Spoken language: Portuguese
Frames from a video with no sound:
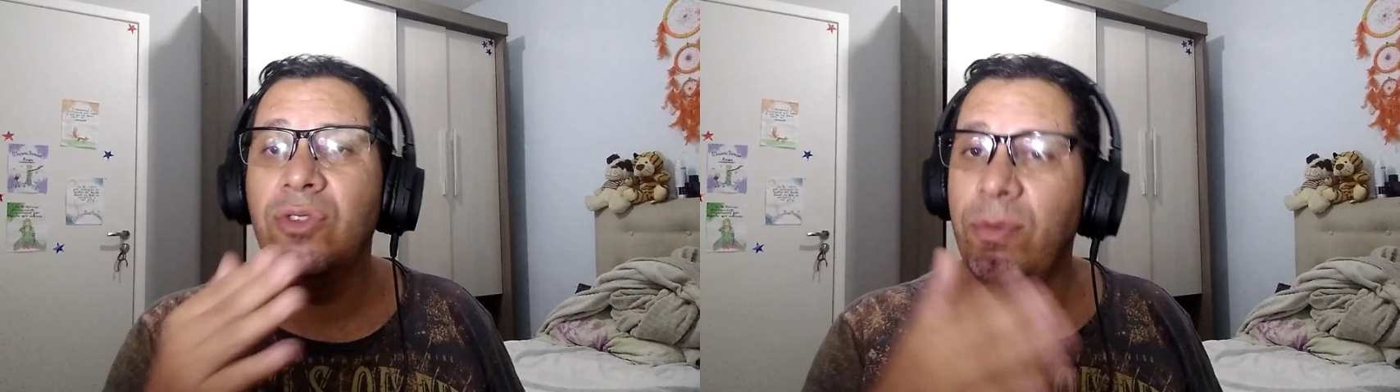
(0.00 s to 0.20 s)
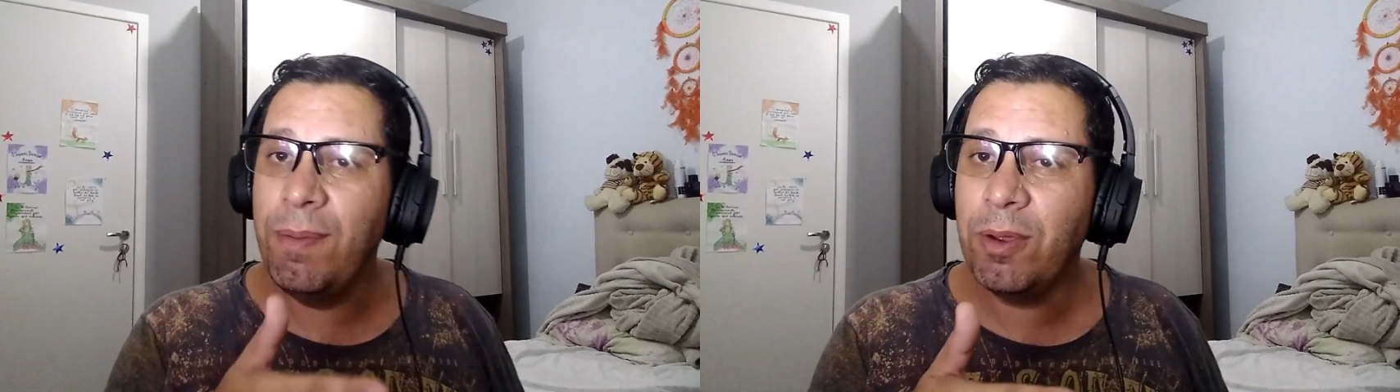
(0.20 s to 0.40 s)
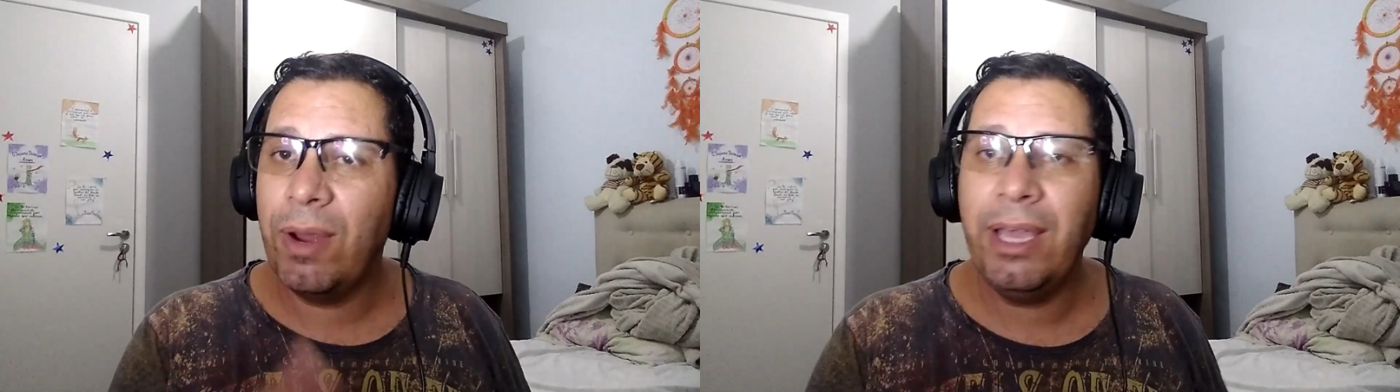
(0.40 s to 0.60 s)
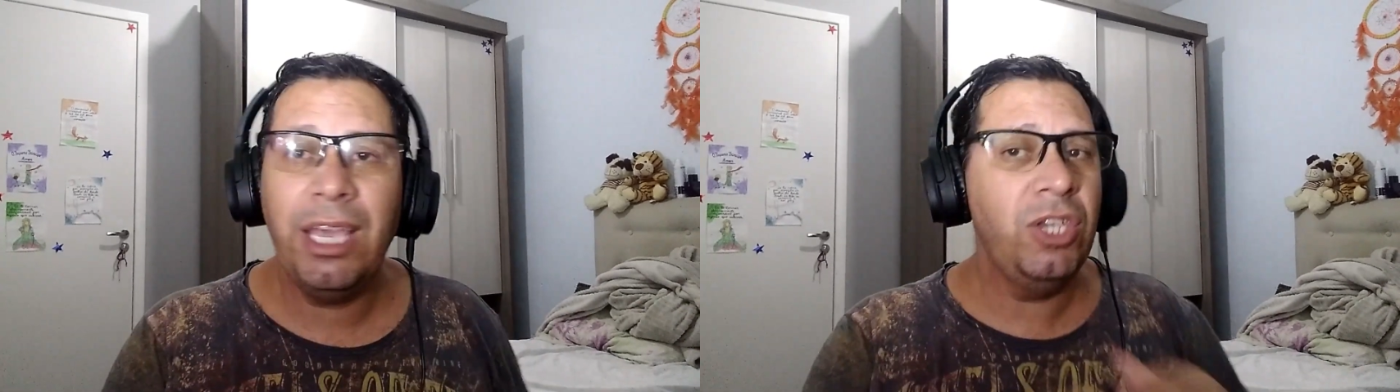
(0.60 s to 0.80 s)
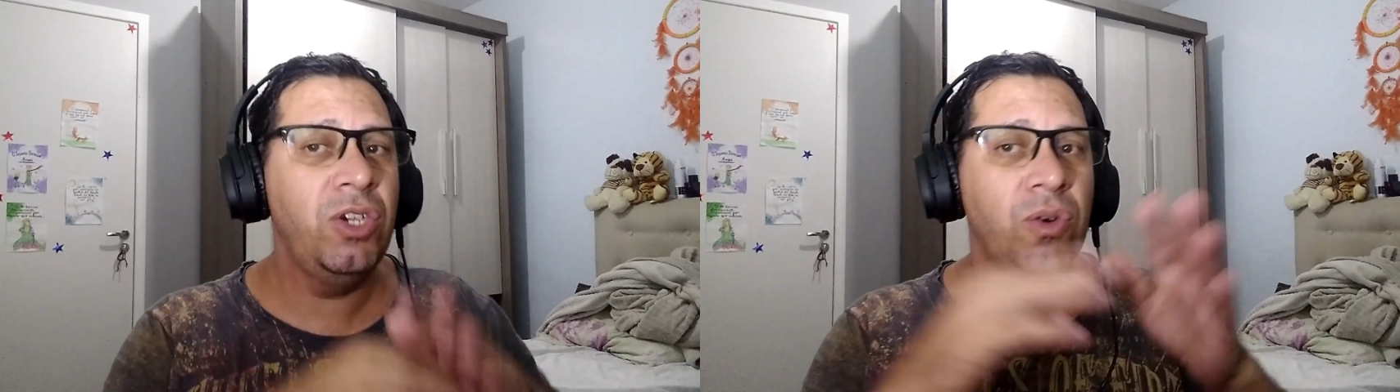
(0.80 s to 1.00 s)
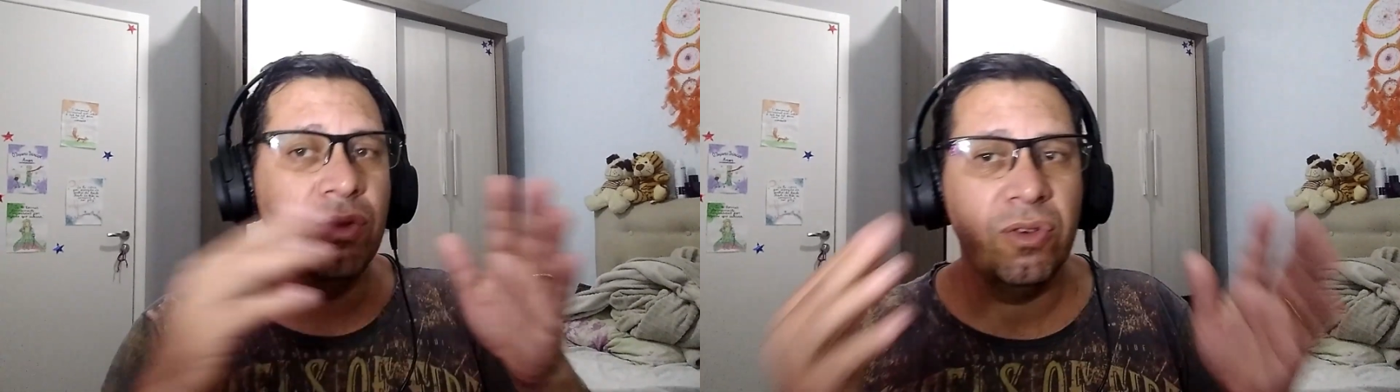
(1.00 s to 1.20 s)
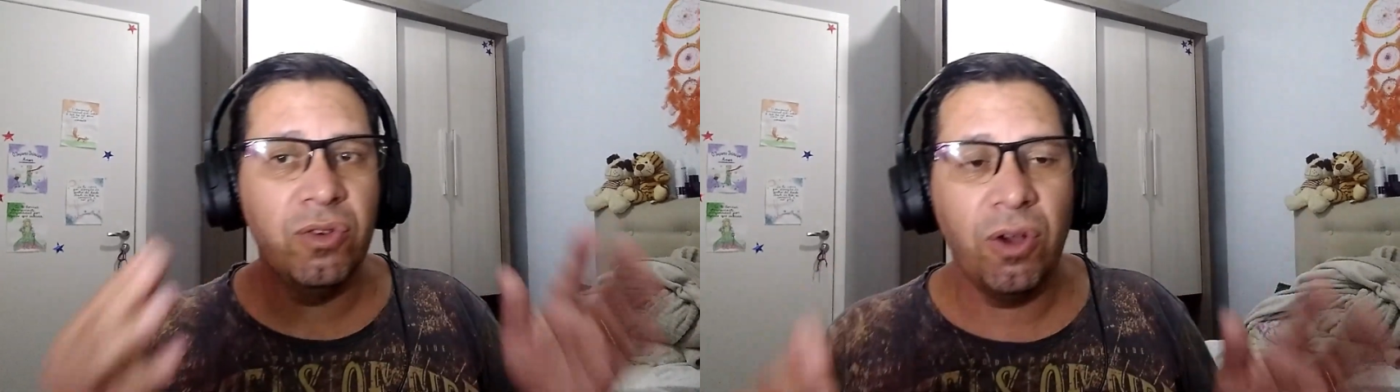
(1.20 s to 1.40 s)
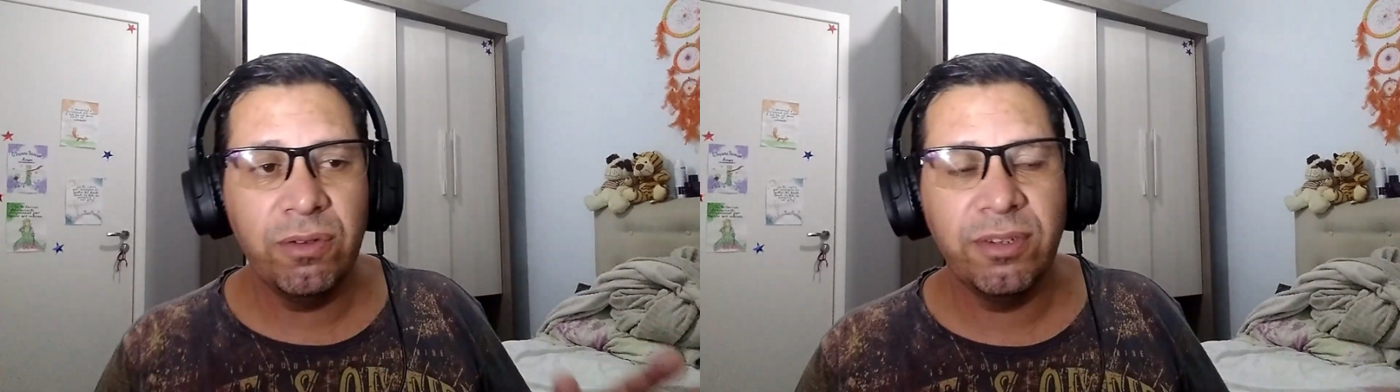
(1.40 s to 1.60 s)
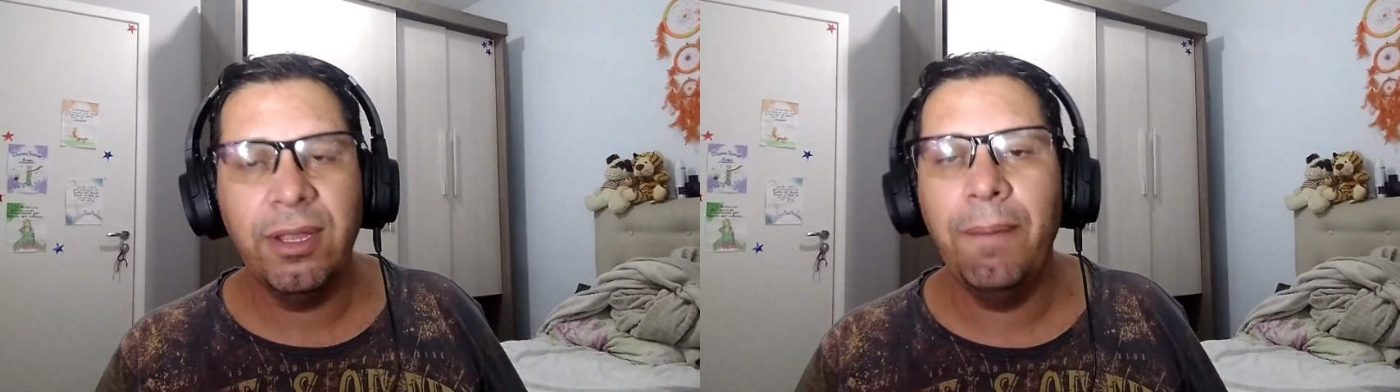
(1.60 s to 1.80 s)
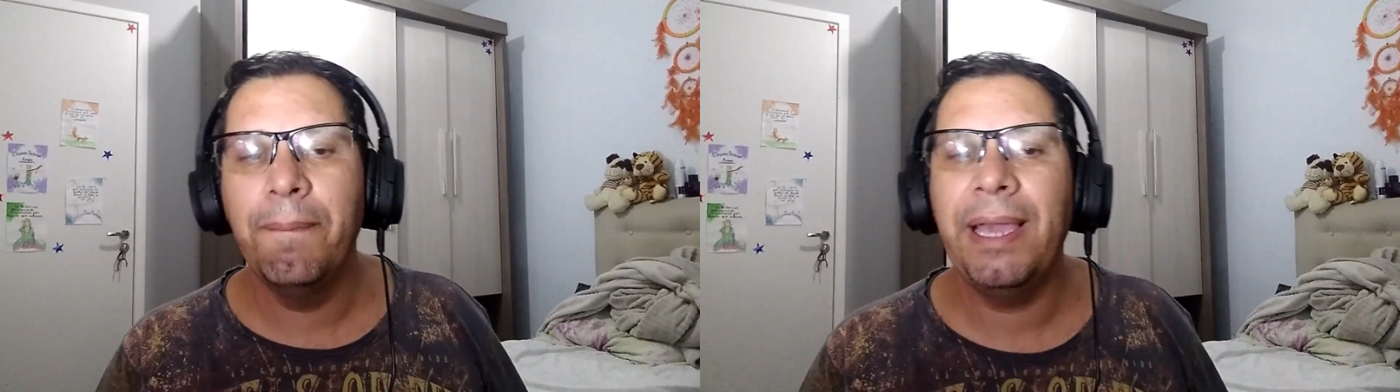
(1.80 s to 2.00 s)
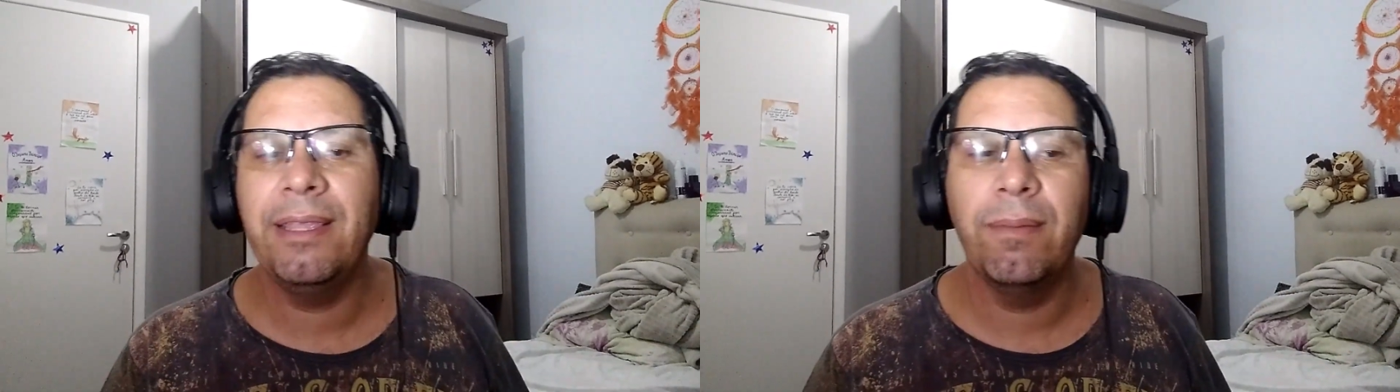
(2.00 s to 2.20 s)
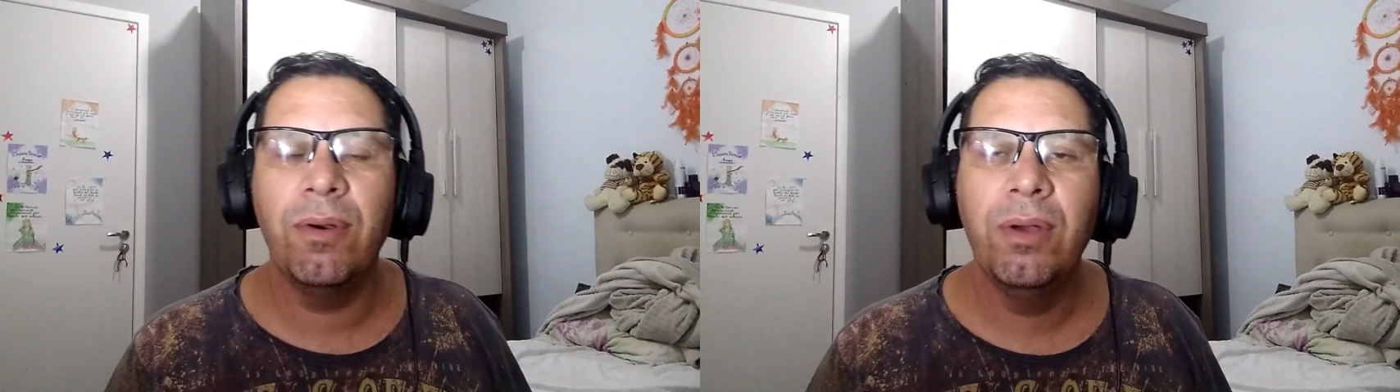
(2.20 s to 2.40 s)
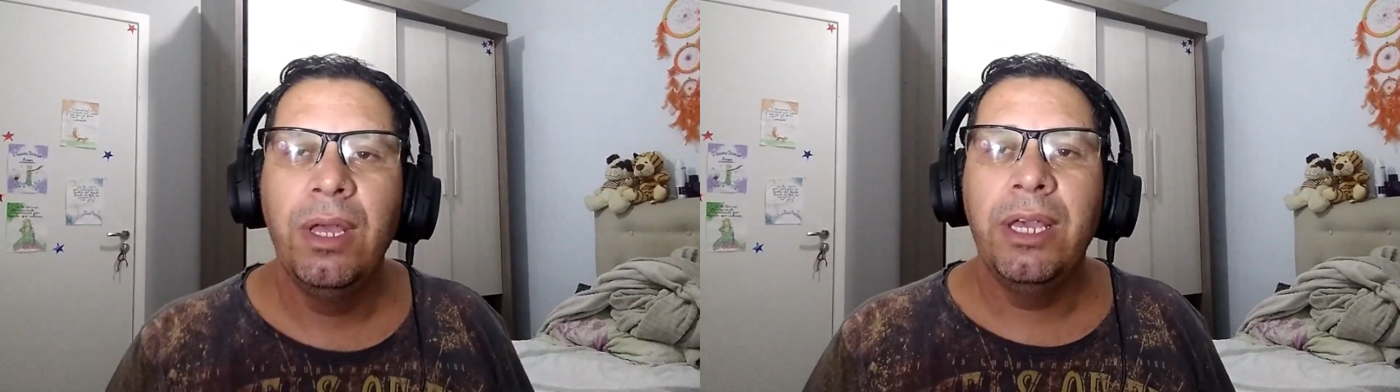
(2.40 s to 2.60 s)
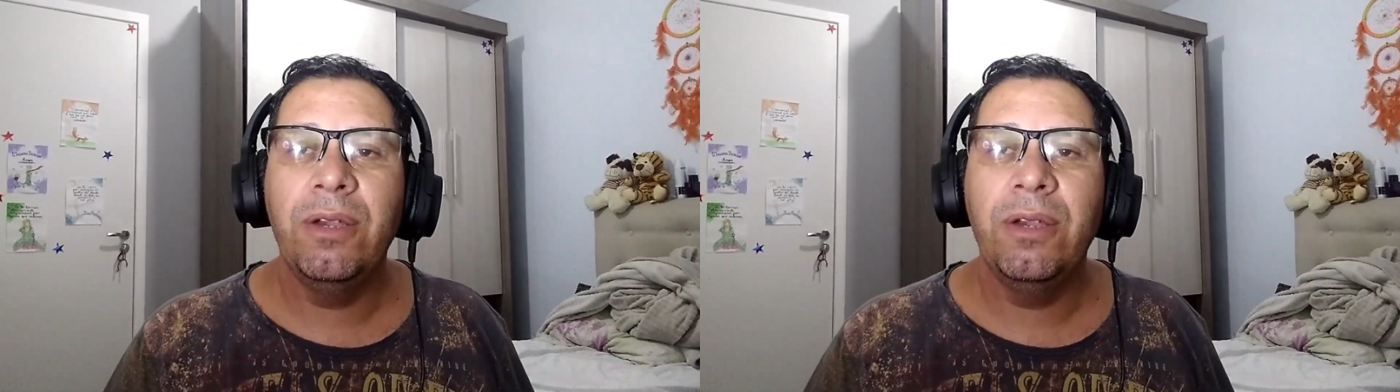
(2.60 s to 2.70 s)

do Mimicry e de outros jogos também, tá bom?